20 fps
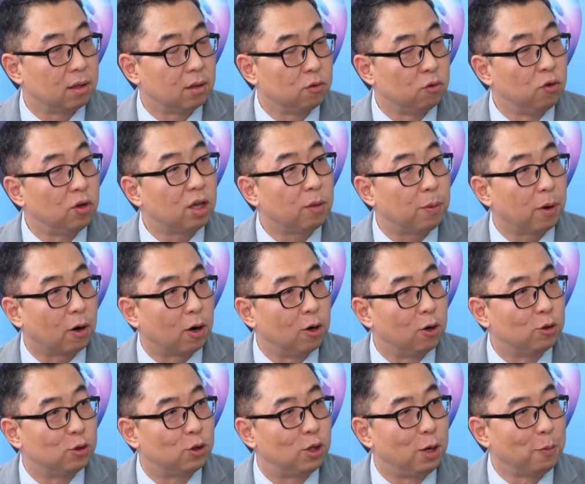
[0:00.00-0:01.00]
유리기판
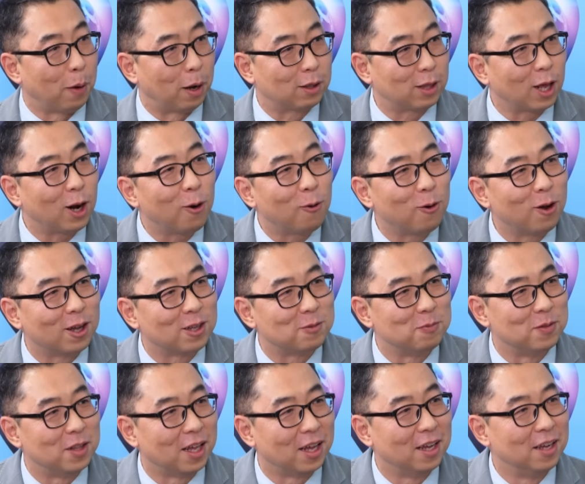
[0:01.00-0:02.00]
관련주들이 막 따라
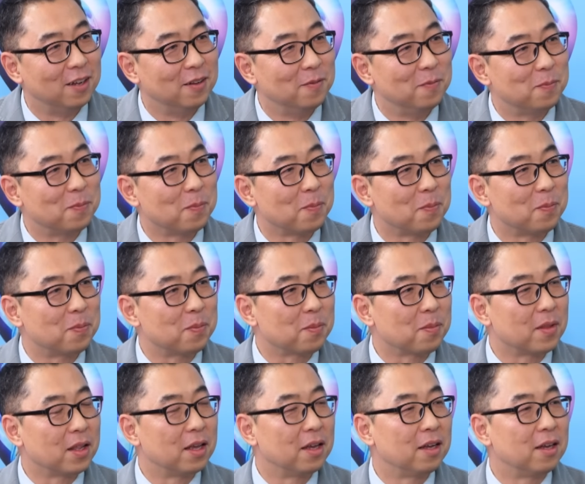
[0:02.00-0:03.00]
올라왔습니다. 아,
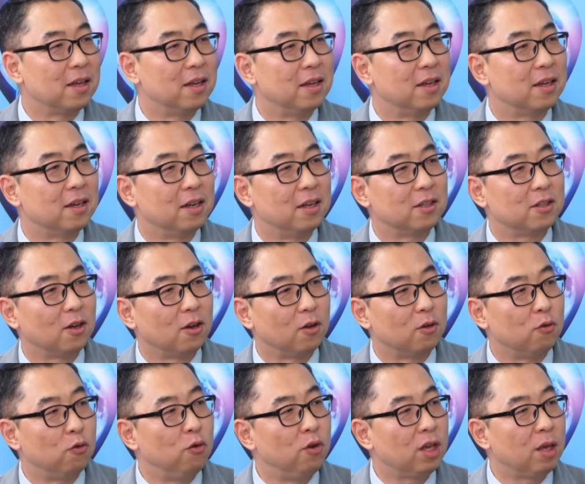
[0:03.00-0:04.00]
유리기판. 그래서
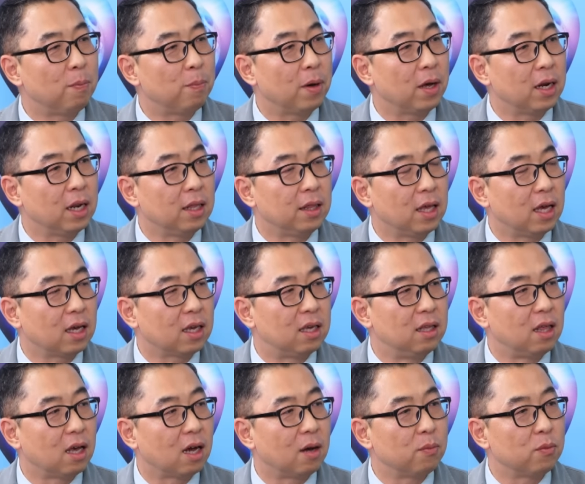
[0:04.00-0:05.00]
유리기판에 대한
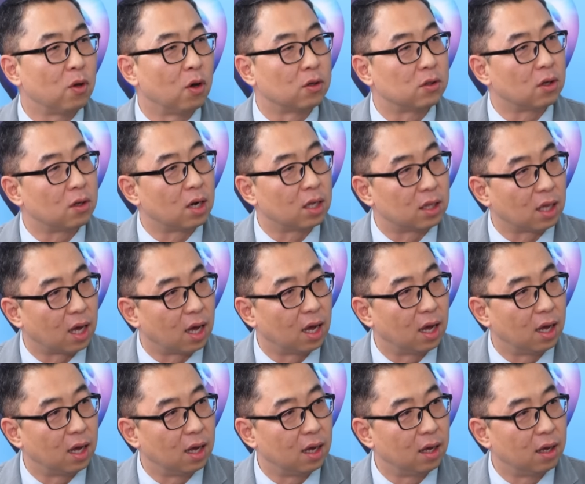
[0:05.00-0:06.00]
기대감도 여전하다.
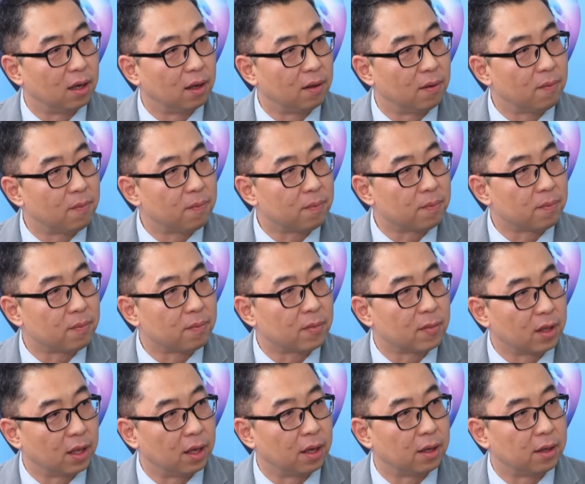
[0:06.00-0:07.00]
그렇지.
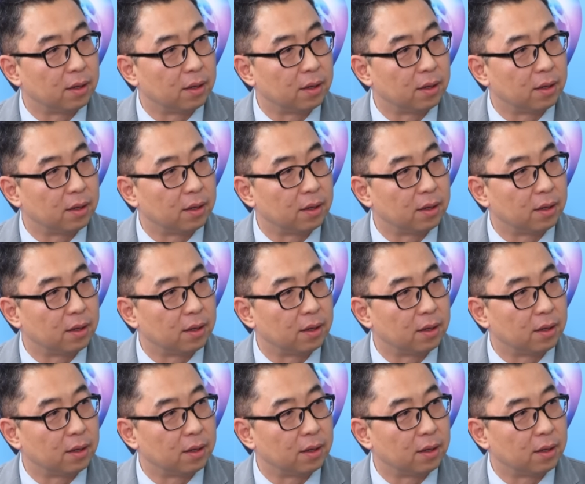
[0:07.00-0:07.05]
예.